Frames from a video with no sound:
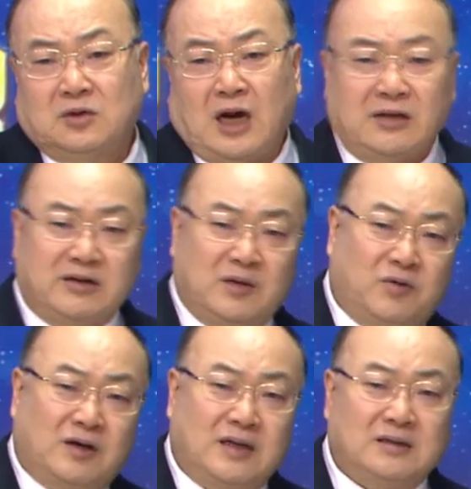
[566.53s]
하늘에
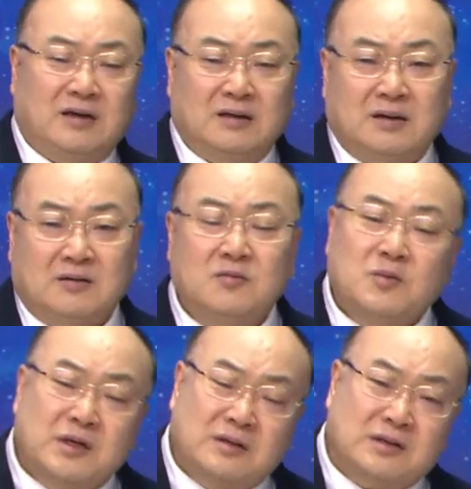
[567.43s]
뭐가 나타났다, 그럼
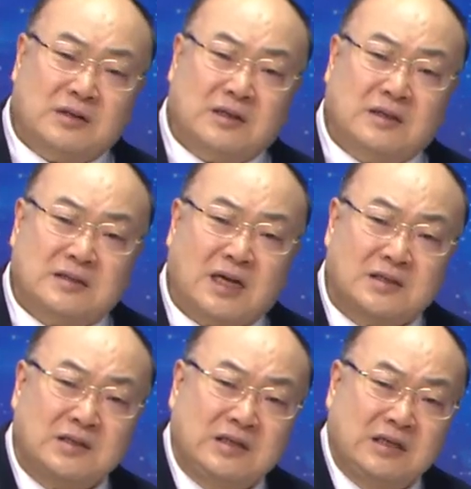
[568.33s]
예를 들어 그게
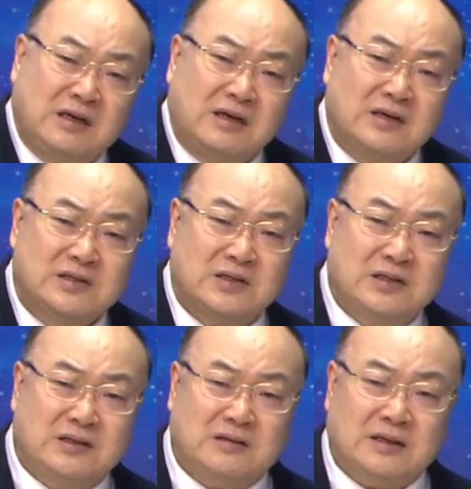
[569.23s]
4001년
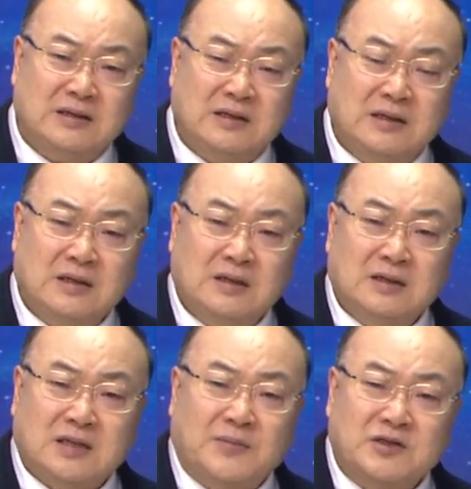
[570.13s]
전이거나
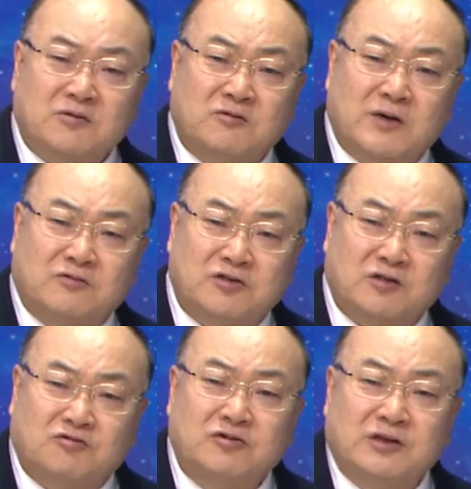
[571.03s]

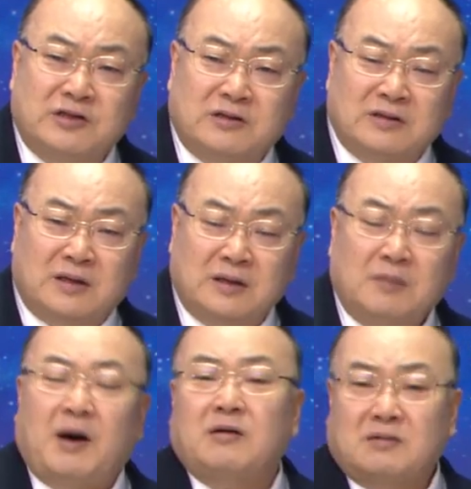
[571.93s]
3999년이거나
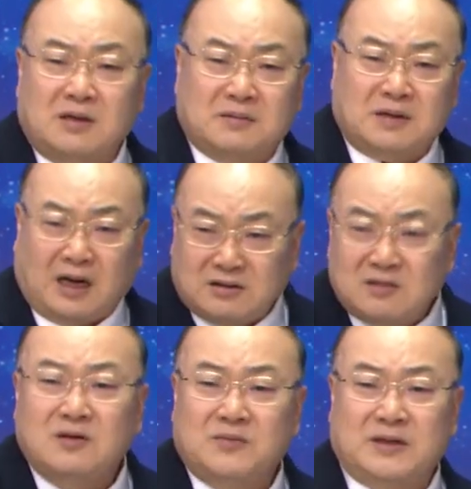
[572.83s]
바로 그게
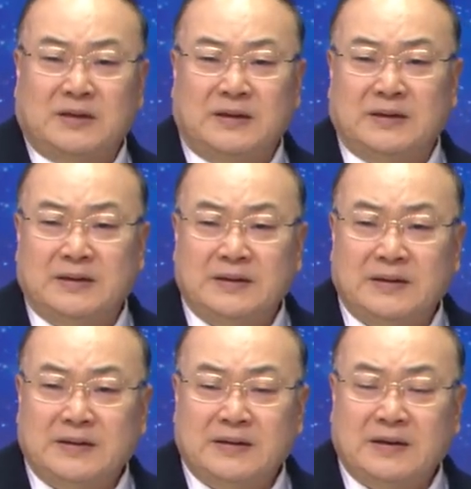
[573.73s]
같은 겁니다.
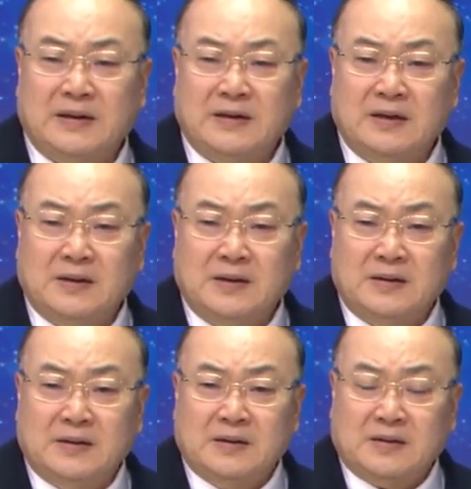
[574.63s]
예.
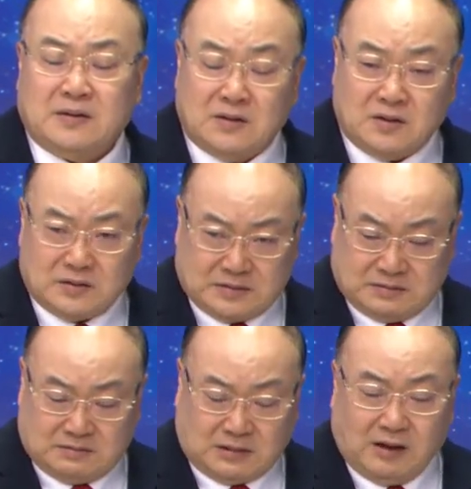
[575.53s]
그거
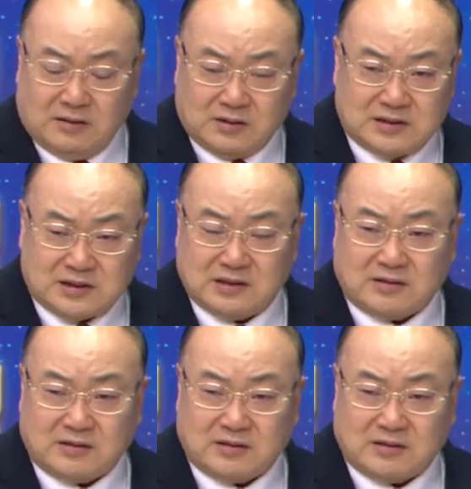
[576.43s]
달력이 지금